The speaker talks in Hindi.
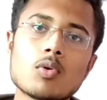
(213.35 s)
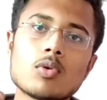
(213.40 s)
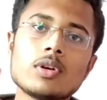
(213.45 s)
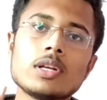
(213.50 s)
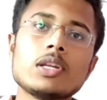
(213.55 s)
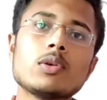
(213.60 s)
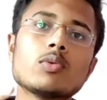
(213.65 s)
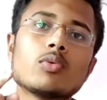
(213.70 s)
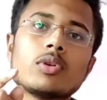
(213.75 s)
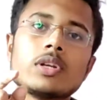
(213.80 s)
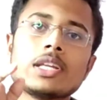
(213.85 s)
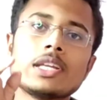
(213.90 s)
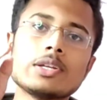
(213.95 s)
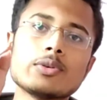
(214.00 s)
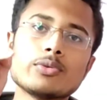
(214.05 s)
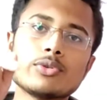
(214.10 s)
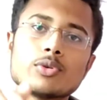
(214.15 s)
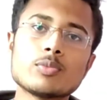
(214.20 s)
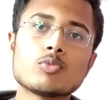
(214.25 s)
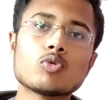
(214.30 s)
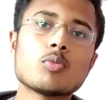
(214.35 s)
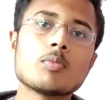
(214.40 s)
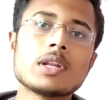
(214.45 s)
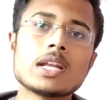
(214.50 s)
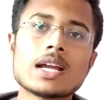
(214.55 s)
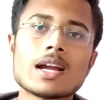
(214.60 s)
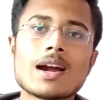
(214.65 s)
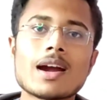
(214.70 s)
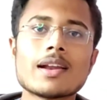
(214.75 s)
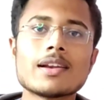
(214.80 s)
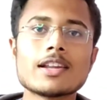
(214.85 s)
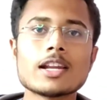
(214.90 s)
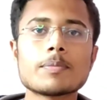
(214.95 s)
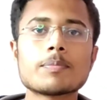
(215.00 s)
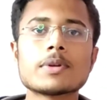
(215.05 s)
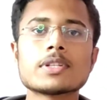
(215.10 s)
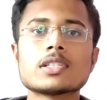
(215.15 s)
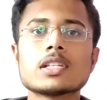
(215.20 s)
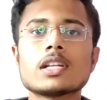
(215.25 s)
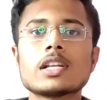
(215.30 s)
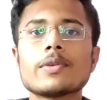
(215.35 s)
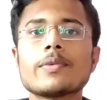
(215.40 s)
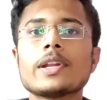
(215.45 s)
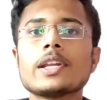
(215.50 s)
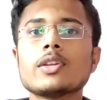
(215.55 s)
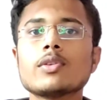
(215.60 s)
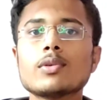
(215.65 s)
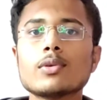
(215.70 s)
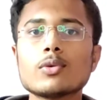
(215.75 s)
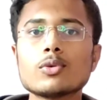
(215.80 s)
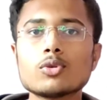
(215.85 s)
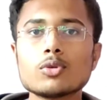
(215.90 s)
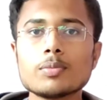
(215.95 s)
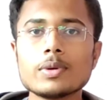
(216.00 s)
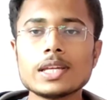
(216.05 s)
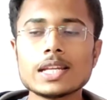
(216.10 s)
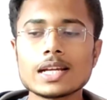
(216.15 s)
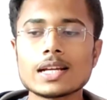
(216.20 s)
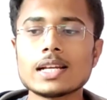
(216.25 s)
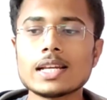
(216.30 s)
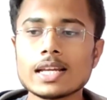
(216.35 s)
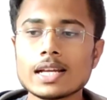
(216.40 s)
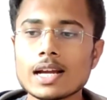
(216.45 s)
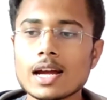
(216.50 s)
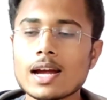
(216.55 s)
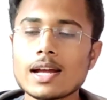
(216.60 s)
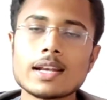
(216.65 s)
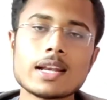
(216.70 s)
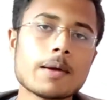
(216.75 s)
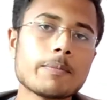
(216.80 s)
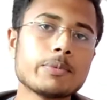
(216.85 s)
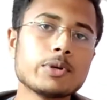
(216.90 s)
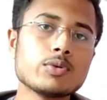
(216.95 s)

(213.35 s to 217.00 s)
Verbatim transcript: ओनली ओनली यूट्यूब को मिलेगा 100 परसेंट रेवेन्यू यूट्यूब ही रख लेगा ना